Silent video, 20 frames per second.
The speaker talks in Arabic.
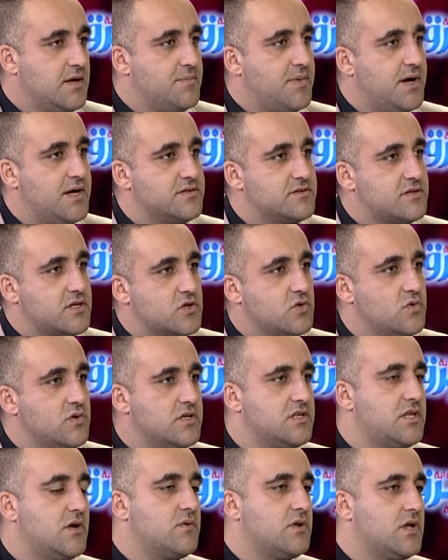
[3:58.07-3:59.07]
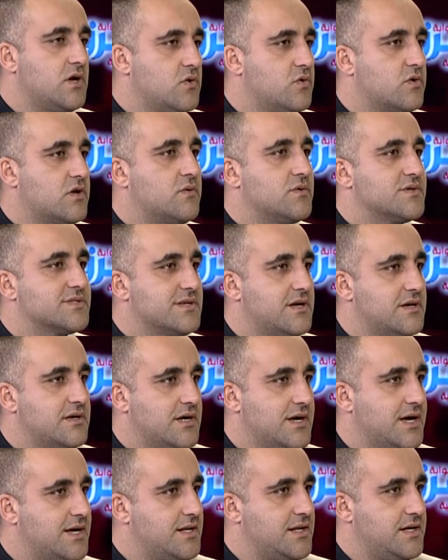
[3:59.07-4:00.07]
بان تكون لدوله اخرى وصايه
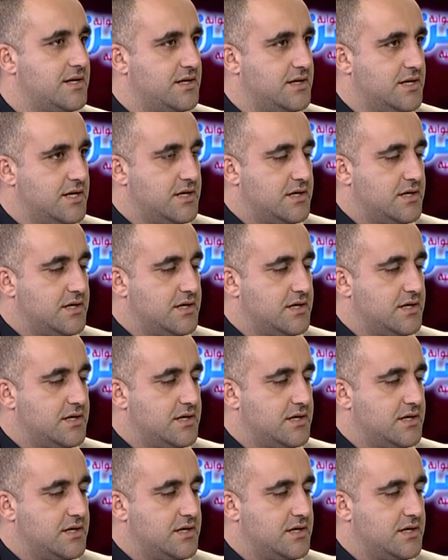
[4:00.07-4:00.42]
على